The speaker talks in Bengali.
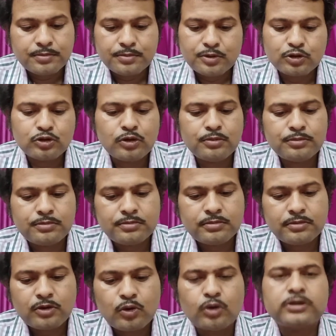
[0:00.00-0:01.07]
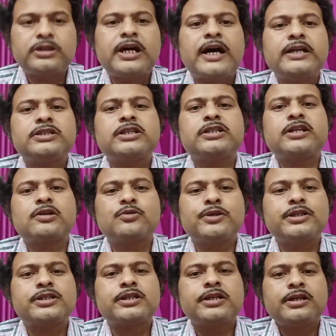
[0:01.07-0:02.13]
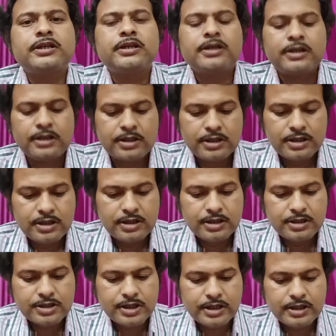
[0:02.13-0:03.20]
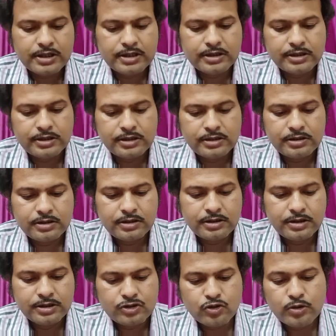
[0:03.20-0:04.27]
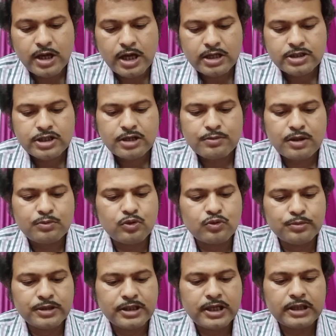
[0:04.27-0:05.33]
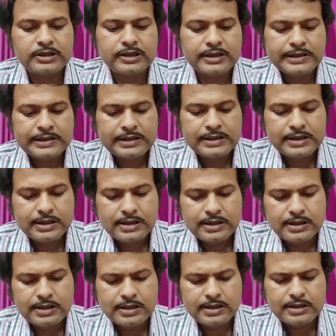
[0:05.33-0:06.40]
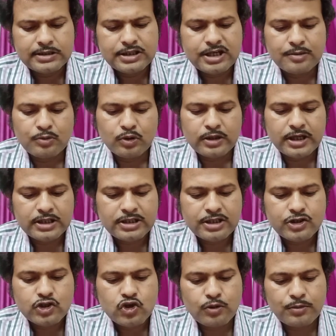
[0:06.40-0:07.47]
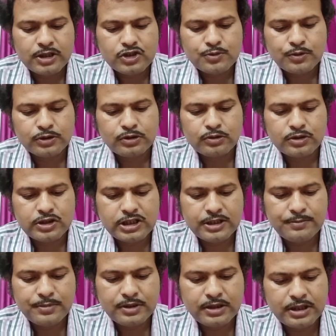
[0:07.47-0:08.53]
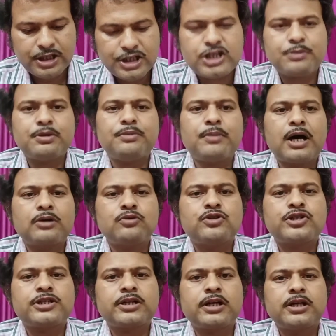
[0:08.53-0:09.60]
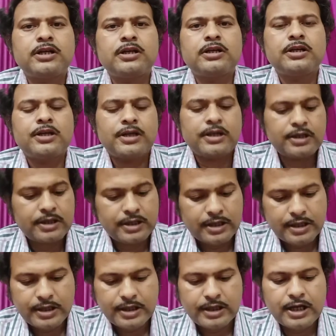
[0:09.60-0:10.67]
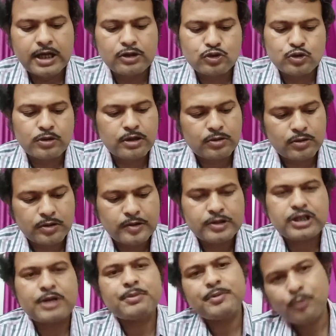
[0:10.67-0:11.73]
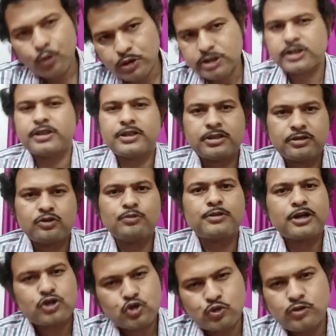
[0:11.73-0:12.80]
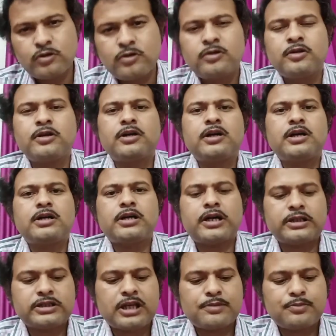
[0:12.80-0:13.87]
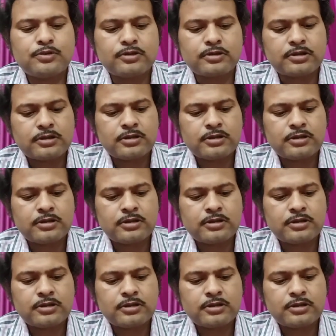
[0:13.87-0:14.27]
প্রথম অধ্যায় যেটা রয়েছে সেখানে ইন্ট্রোডাকশান বা ভূমিকাতে যেটা বলা আছে সমাজবদ্ধ জীব হিসেবে মানুষ এখানে আলোচনা করা হয়েছে আমি পড়ছি তোমরা শোনো আর তারপর